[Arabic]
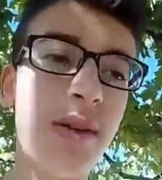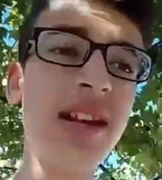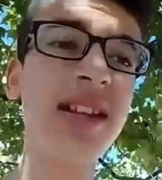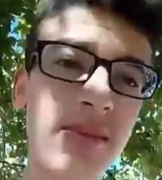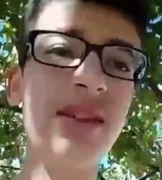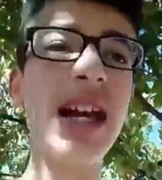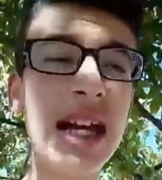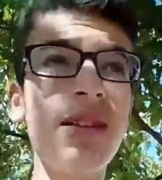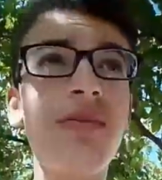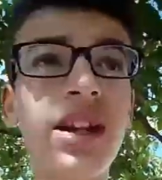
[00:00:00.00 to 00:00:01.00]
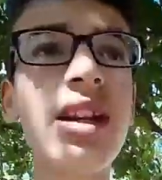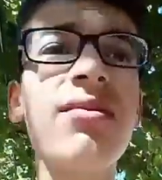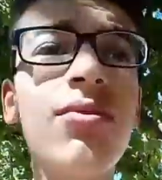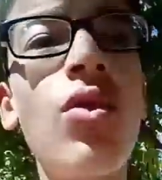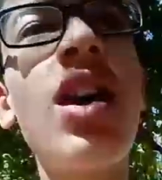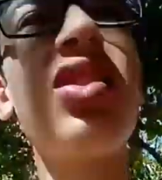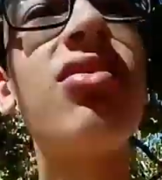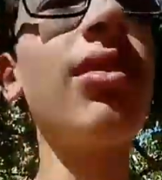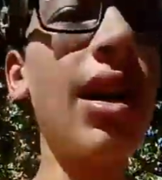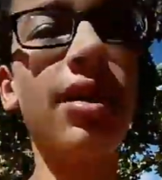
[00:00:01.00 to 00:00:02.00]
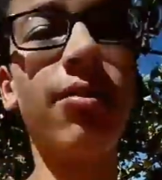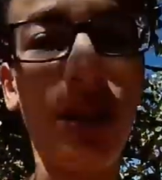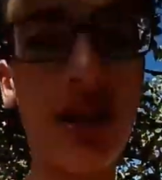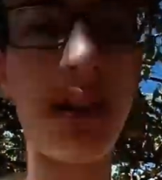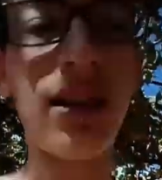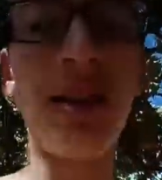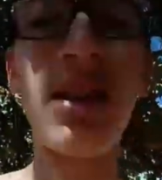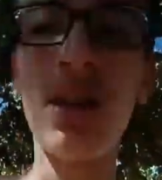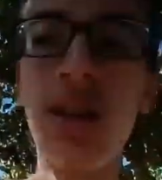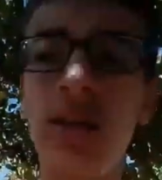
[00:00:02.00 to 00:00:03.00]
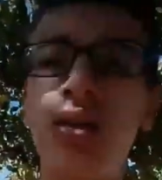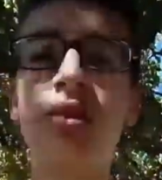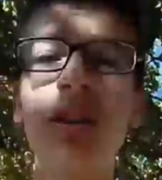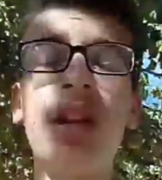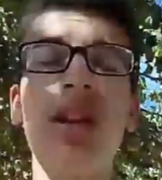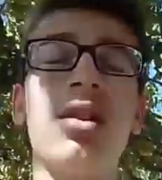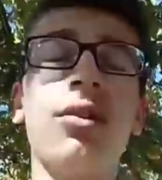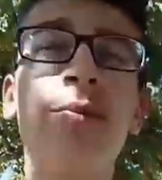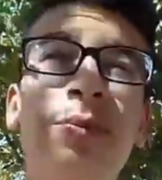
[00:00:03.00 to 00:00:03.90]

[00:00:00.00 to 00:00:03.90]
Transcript: بالرسمي دخلت بالرسمي وخرجت من غادي معناتها تنوريها